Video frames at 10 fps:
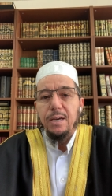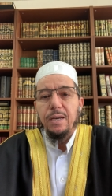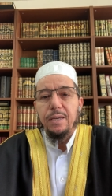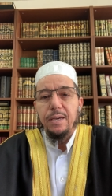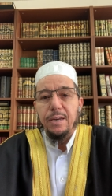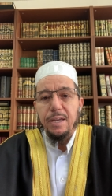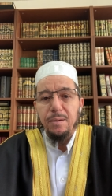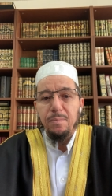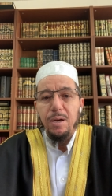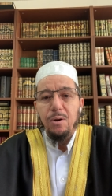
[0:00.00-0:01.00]

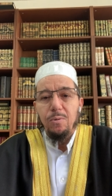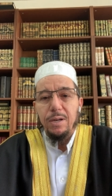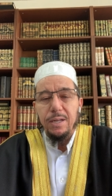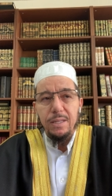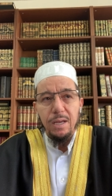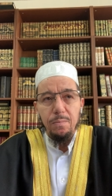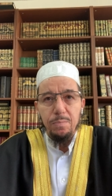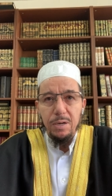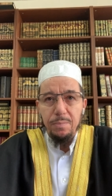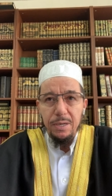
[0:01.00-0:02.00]
الكريم وأن
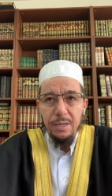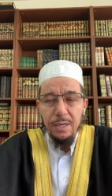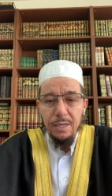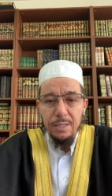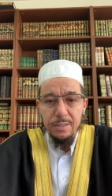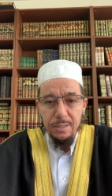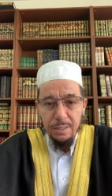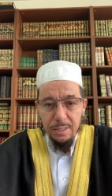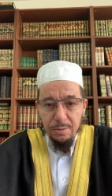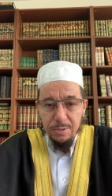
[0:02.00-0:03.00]
يتقبل منا
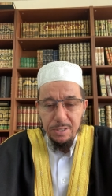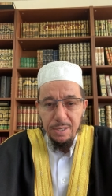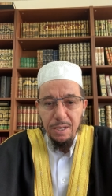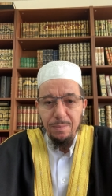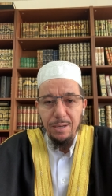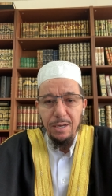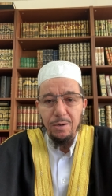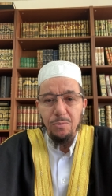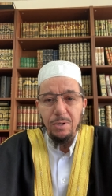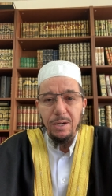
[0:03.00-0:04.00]
الصلاة والصيام
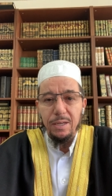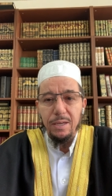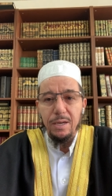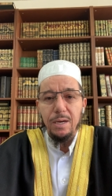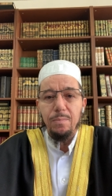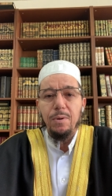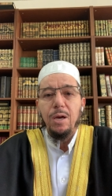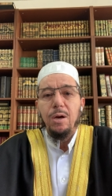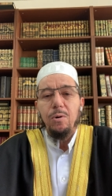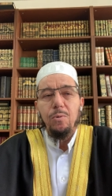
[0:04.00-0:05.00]
والقيام
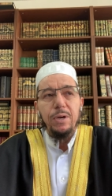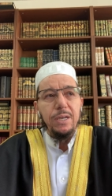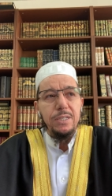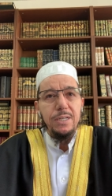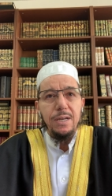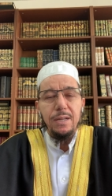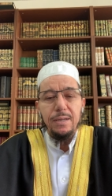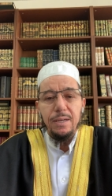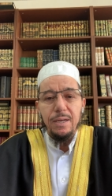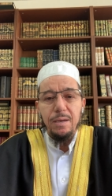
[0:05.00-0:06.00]

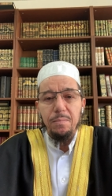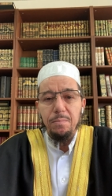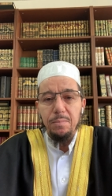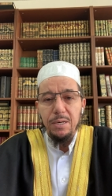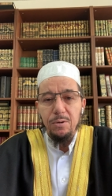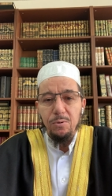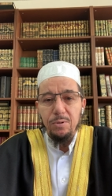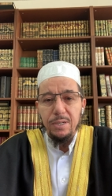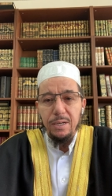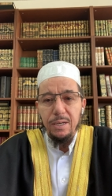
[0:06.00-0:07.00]
ويجعلنا من
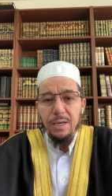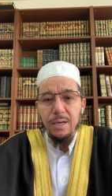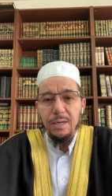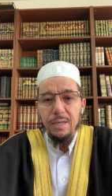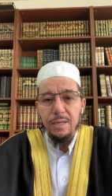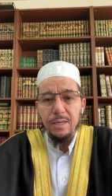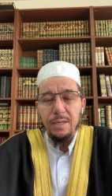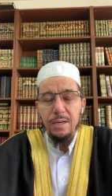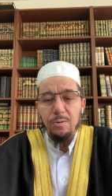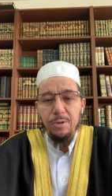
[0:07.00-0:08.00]

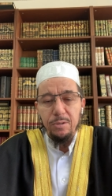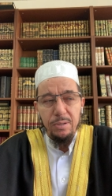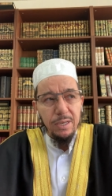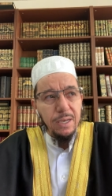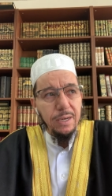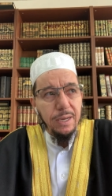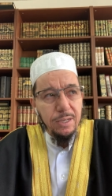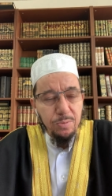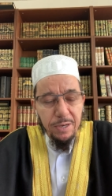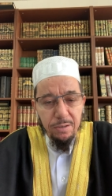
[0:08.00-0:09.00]
عتقائه أو من عتقاء الله
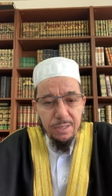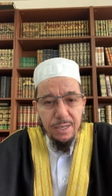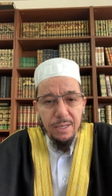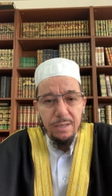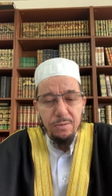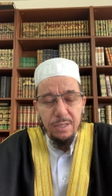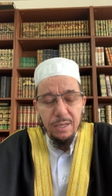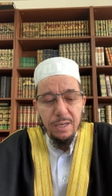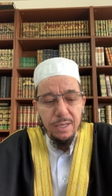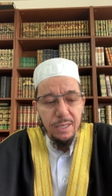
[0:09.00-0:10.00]
سبحانه وتعالى
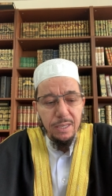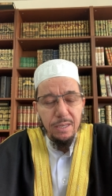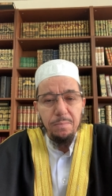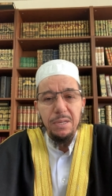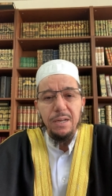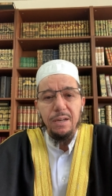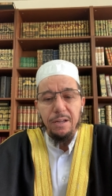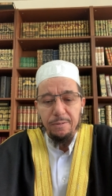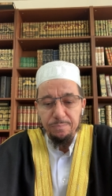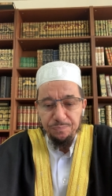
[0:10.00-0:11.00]
عتقائه من النار